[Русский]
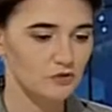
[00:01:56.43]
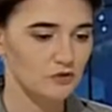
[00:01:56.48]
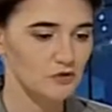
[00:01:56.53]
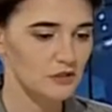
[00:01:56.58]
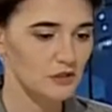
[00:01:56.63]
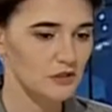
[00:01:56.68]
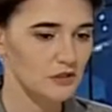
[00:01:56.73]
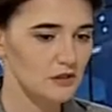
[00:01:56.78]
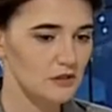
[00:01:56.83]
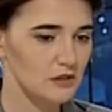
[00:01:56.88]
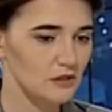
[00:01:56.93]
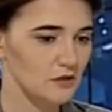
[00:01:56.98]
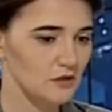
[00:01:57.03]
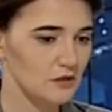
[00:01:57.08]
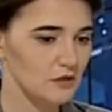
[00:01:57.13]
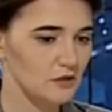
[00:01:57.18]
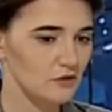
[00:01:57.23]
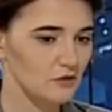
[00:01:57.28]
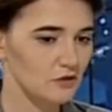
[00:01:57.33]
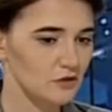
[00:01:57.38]
И,
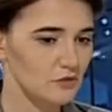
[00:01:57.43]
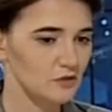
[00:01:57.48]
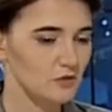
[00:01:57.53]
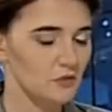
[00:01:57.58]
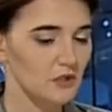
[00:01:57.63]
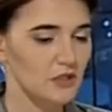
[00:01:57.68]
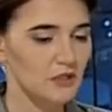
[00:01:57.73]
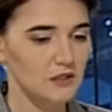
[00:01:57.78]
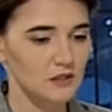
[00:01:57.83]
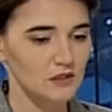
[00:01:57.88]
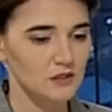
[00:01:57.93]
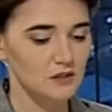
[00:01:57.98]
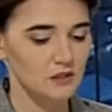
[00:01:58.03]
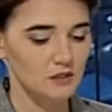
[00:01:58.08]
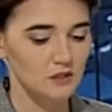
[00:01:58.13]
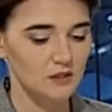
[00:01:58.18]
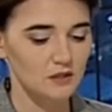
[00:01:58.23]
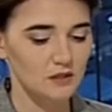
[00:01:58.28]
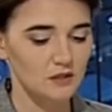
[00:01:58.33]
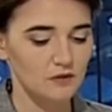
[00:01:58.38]
э, но, тем не менее, есть
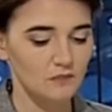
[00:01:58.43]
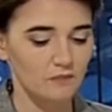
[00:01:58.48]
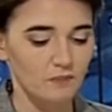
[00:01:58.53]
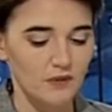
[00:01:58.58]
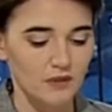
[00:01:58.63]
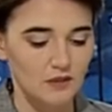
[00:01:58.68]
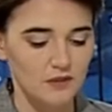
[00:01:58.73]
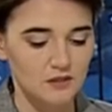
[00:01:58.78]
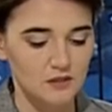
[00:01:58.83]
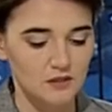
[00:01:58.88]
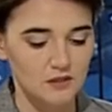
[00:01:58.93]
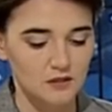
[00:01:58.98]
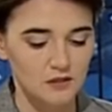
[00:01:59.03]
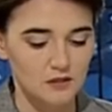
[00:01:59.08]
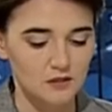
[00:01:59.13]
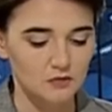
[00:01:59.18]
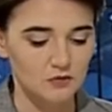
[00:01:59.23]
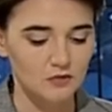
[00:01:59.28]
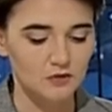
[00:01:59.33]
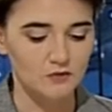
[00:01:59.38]
такие статьи
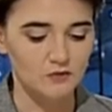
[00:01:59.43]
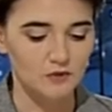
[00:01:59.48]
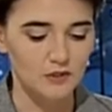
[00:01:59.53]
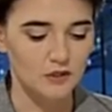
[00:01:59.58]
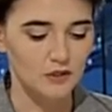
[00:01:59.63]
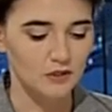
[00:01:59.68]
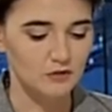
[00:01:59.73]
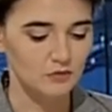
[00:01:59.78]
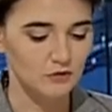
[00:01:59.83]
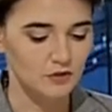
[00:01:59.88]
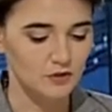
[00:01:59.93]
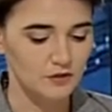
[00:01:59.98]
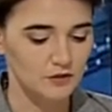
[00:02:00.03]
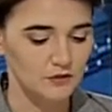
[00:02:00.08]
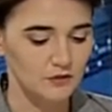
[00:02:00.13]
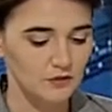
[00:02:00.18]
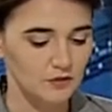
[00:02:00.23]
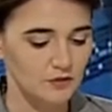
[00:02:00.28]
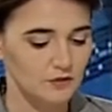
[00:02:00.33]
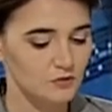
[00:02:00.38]
расходов, да,
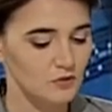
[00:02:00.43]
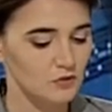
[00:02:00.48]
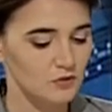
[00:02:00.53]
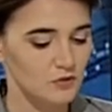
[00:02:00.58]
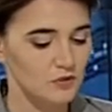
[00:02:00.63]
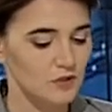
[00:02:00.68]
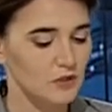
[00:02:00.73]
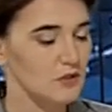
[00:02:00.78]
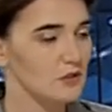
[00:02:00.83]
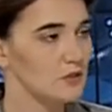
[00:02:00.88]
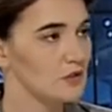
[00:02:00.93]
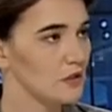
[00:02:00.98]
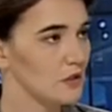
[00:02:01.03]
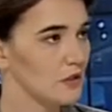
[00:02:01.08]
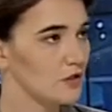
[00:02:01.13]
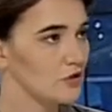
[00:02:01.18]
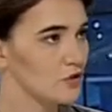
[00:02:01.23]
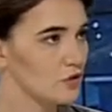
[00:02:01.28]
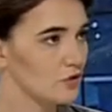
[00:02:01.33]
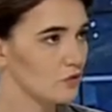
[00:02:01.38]
которые все-таки
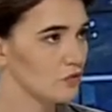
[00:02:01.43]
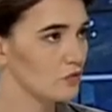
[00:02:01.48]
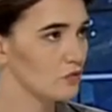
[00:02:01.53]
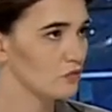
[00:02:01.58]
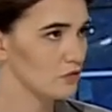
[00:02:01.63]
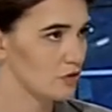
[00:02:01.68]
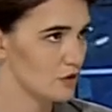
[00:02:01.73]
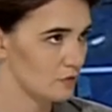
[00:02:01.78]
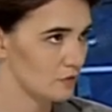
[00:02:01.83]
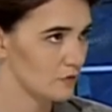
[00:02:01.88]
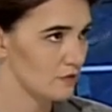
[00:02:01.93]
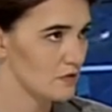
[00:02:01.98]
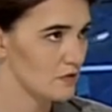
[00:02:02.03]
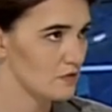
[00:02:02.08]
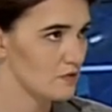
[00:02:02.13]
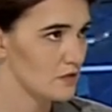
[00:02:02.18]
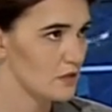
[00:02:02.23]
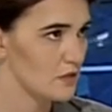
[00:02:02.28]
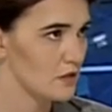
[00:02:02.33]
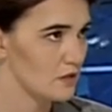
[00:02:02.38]
за счет учебного
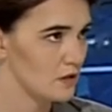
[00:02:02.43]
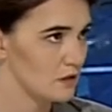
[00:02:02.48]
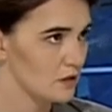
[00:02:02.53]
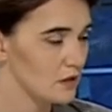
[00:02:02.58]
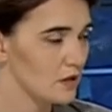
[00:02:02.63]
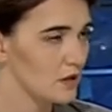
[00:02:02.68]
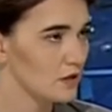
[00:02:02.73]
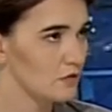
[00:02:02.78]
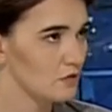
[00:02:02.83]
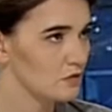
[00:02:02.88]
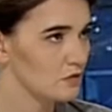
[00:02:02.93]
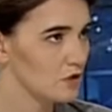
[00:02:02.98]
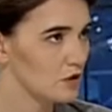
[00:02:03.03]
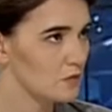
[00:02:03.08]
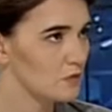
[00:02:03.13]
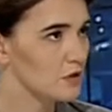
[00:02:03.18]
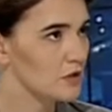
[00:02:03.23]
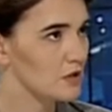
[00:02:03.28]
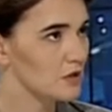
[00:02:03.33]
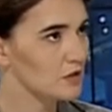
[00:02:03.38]
заведения. Да,
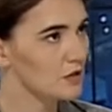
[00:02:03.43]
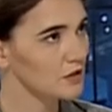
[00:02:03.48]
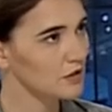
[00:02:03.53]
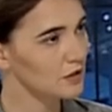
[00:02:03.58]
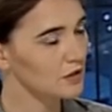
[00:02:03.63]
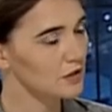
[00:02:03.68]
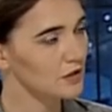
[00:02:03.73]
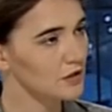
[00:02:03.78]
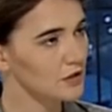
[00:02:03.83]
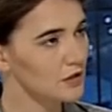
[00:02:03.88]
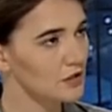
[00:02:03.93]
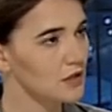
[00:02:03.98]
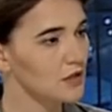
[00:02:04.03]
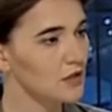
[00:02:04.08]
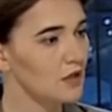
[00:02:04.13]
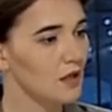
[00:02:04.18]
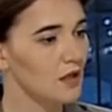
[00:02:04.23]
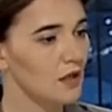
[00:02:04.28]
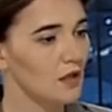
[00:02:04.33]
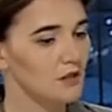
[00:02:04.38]
учебники, это какие-то книги.